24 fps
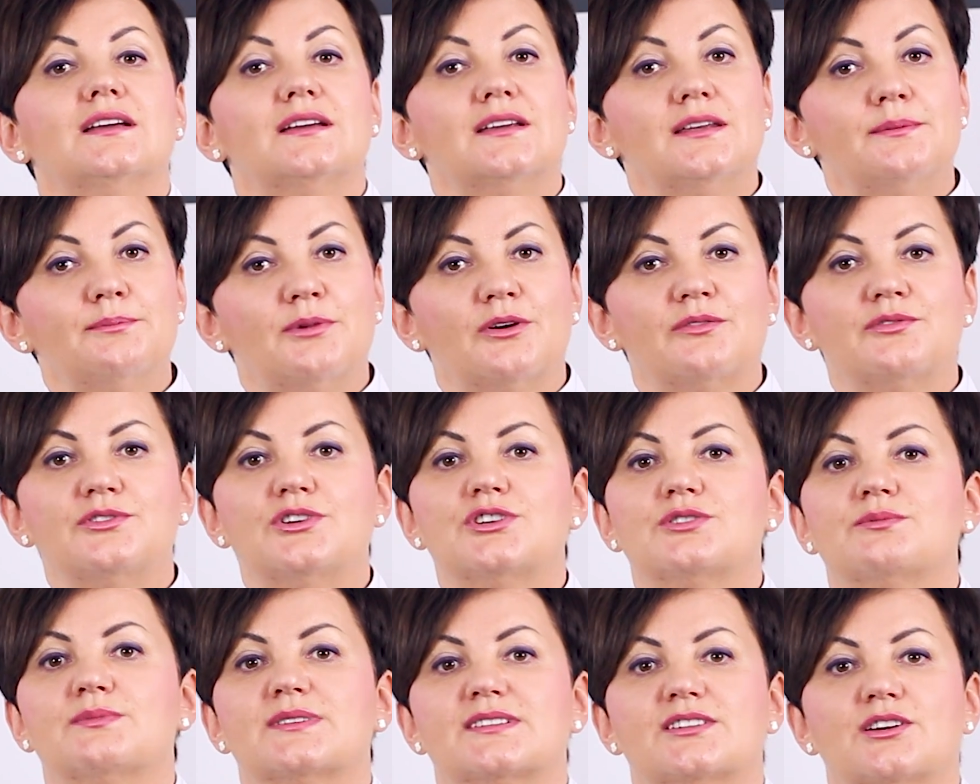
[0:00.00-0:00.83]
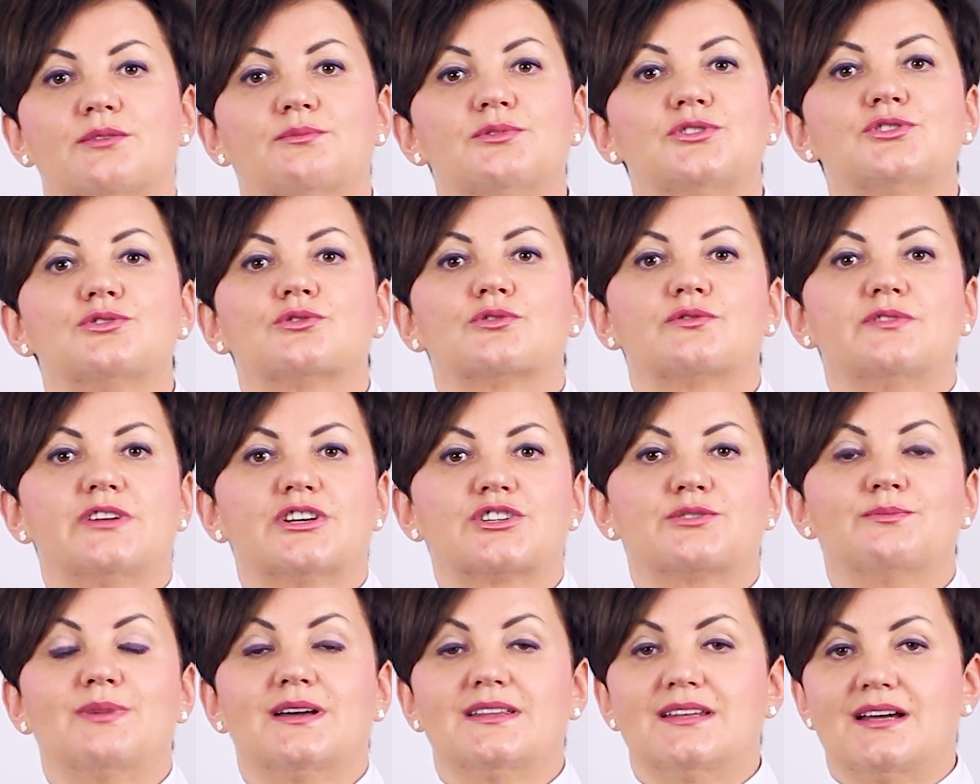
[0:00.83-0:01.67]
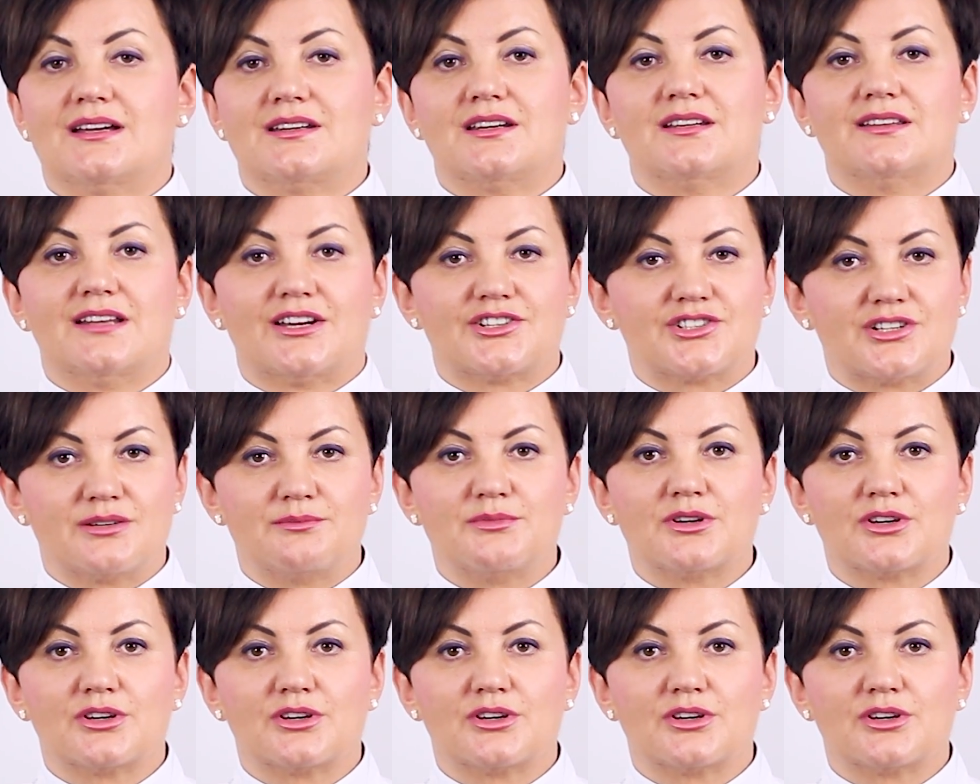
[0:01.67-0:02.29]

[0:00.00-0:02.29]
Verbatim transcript: i powinniśmy zrobić również badanie naszej